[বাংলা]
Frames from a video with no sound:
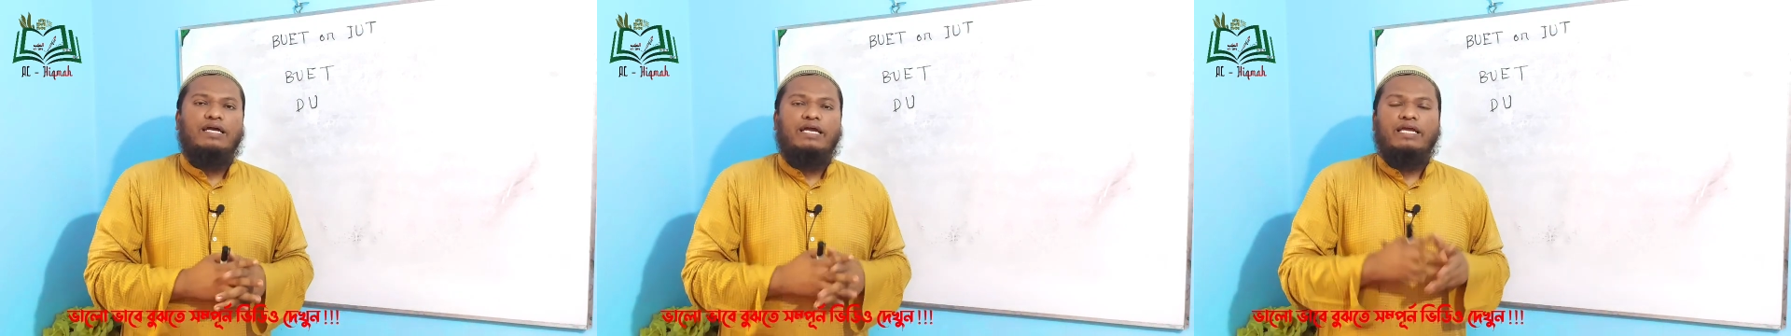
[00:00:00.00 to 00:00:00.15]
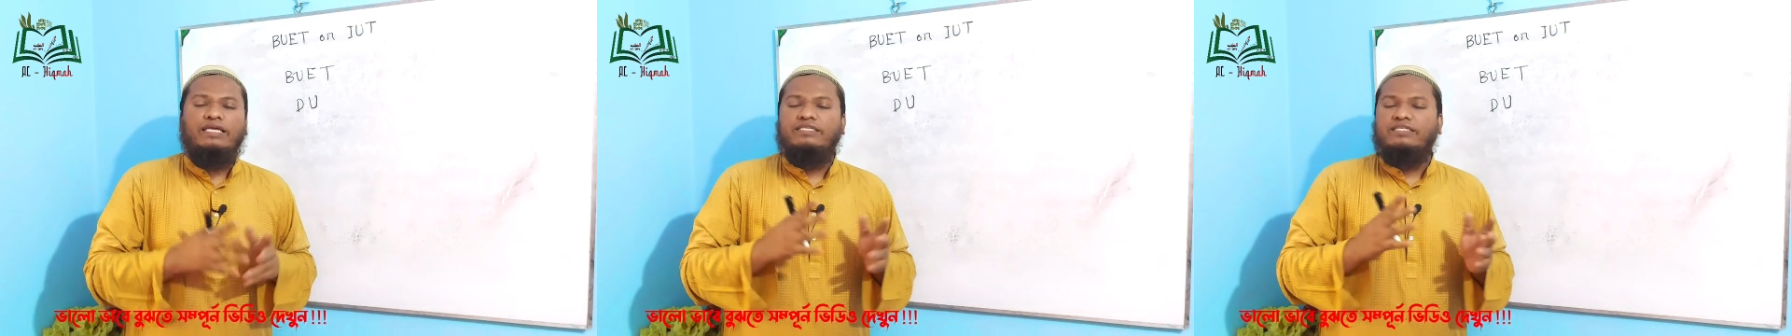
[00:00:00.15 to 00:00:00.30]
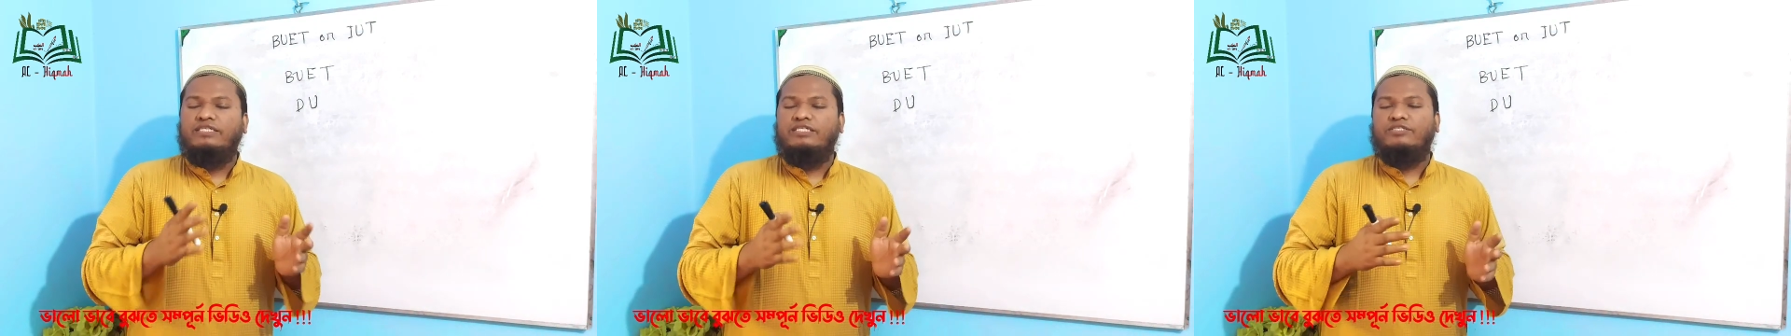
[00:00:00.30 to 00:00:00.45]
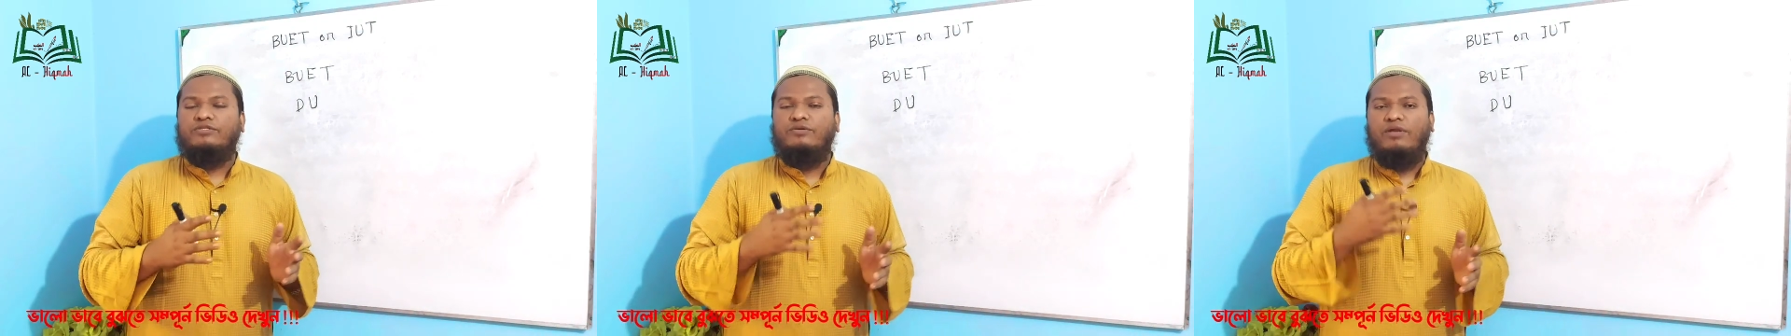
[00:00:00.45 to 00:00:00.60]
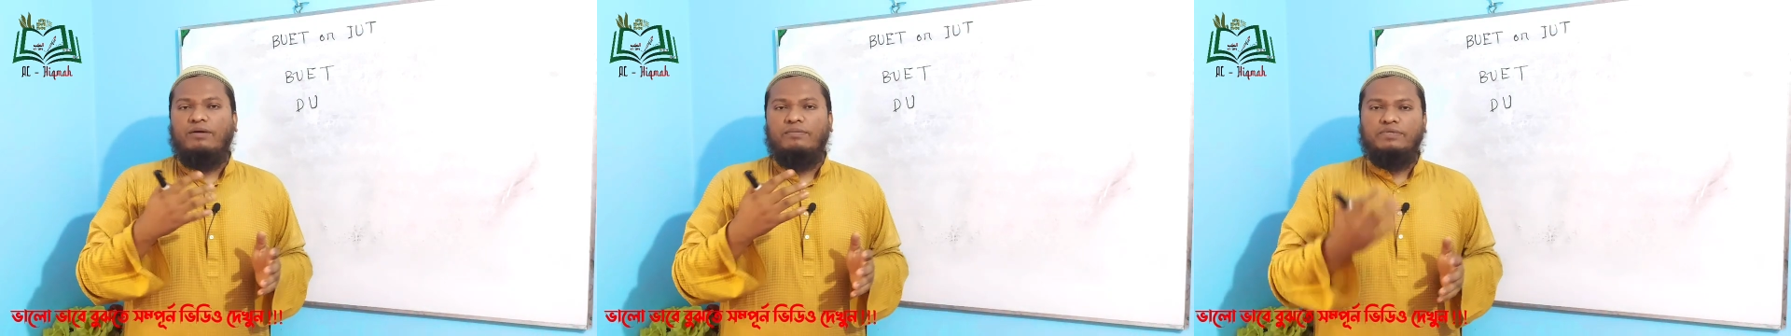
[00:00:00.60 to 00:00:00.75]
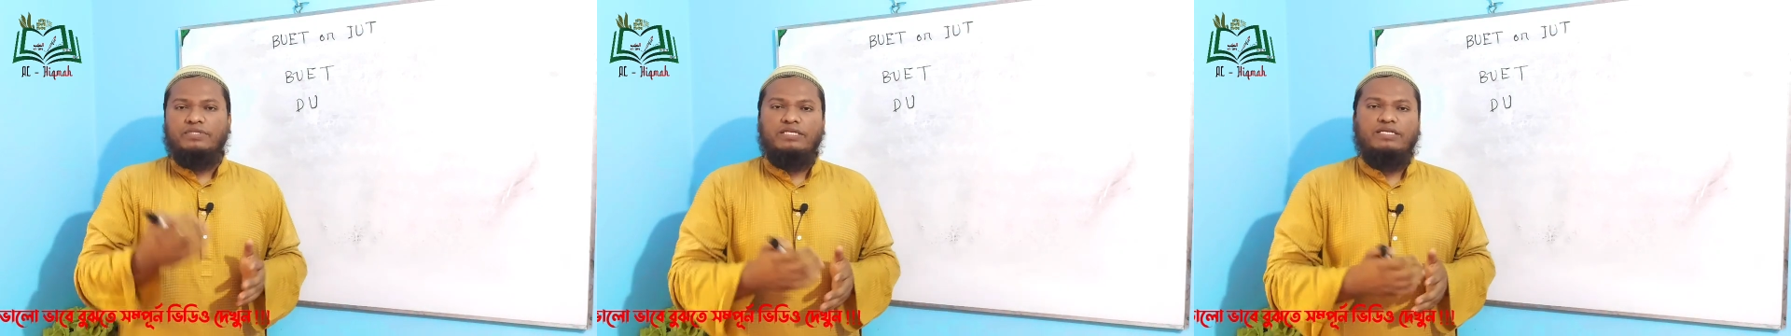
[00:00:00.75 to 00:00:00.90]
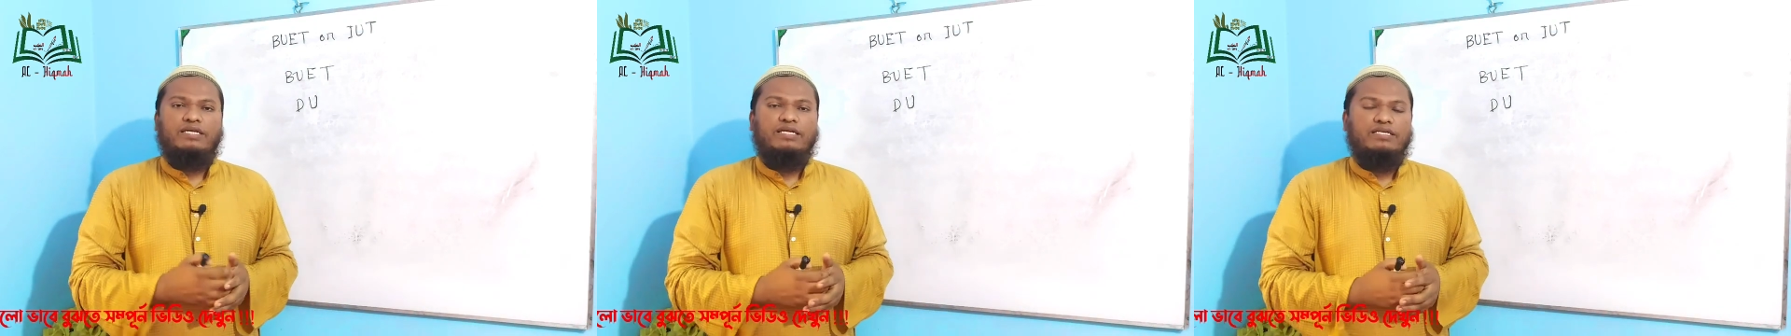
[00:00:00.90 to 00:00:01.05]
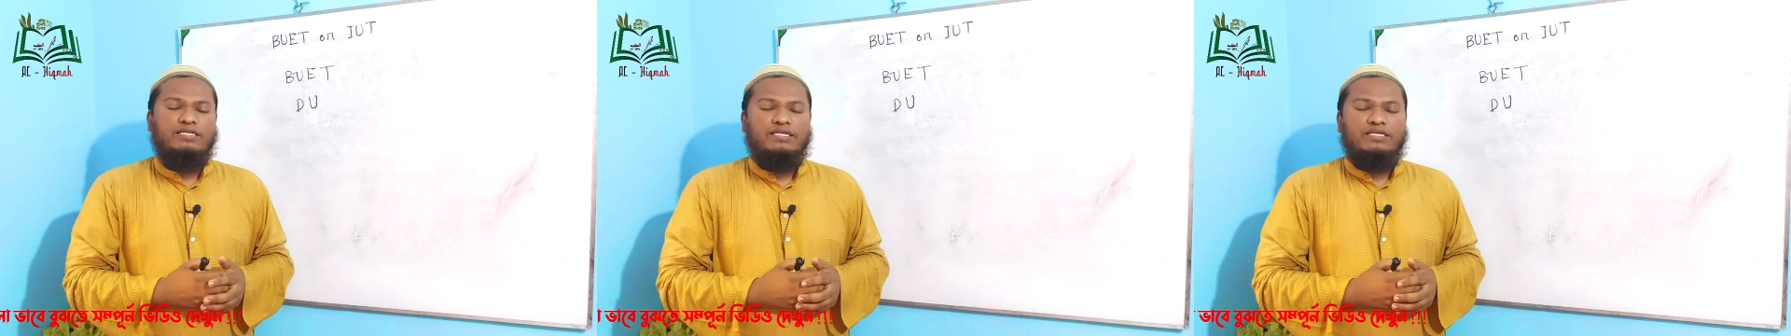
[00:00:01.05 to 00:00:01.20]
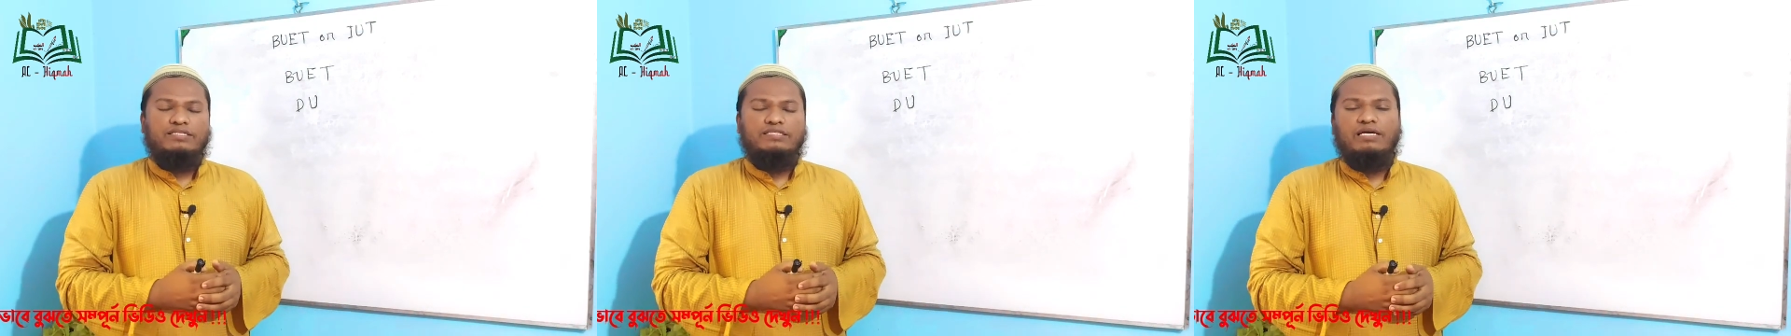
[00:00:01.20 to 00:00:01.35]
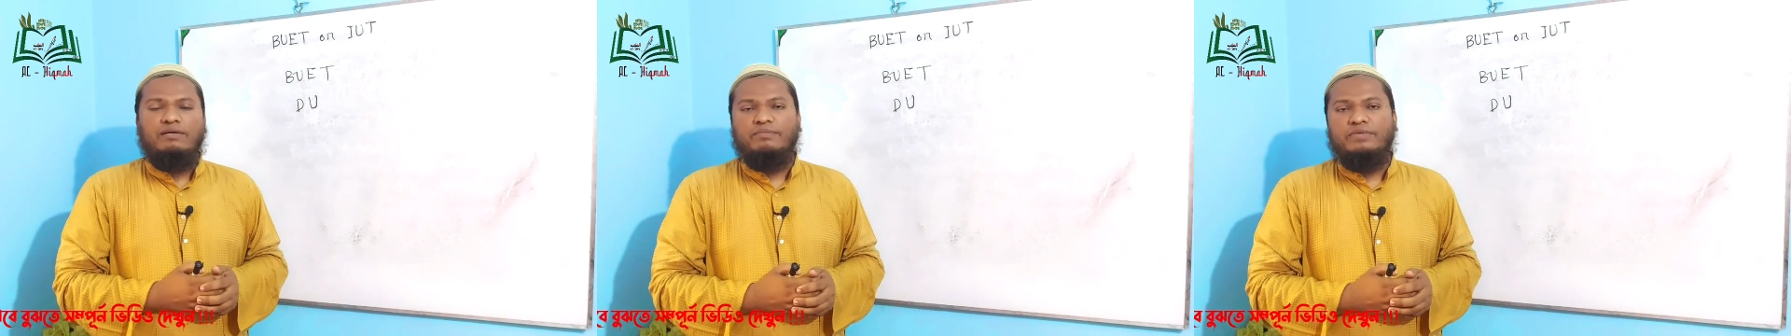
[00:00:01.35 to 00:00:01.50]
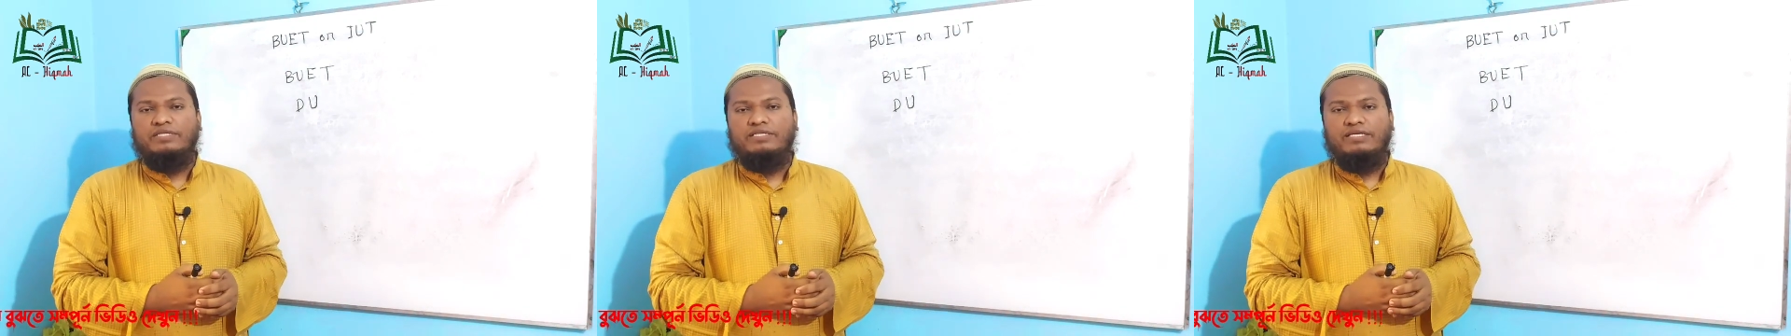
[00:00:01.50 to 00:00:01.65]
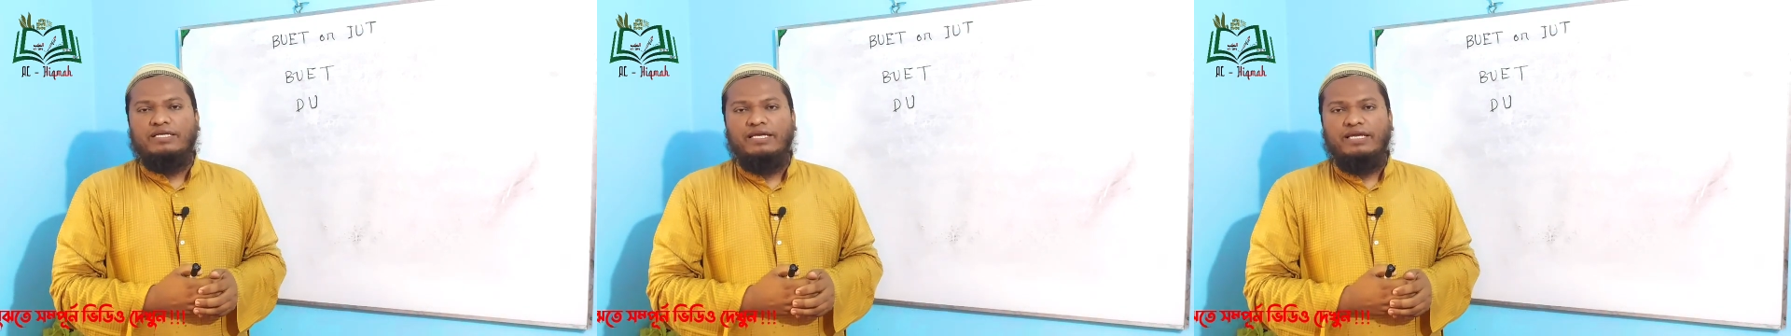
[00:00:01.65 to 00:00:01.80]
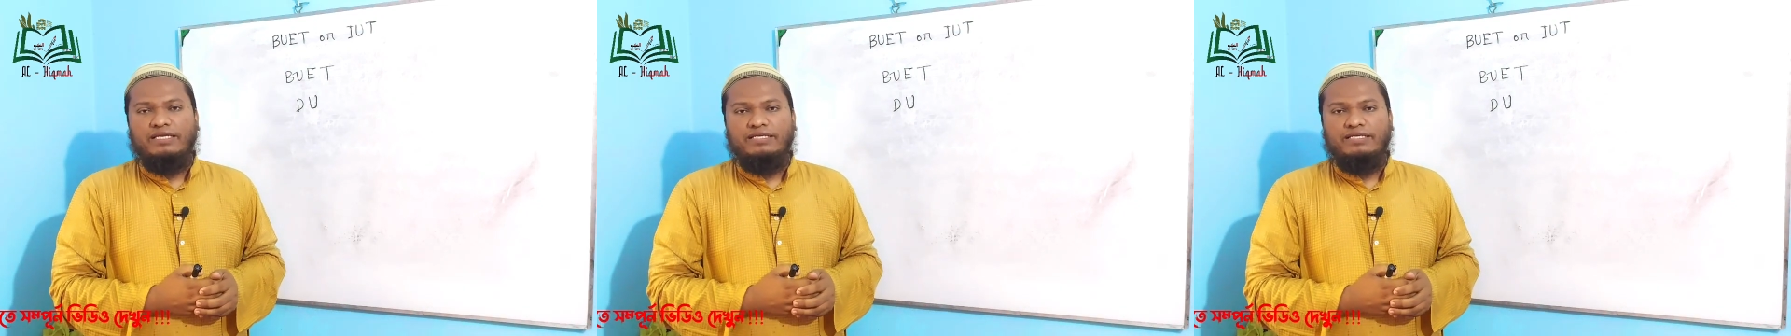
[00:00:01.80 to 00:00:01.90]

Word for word: এই জিনিসগুলো আমাদেরকে সামনের দিকে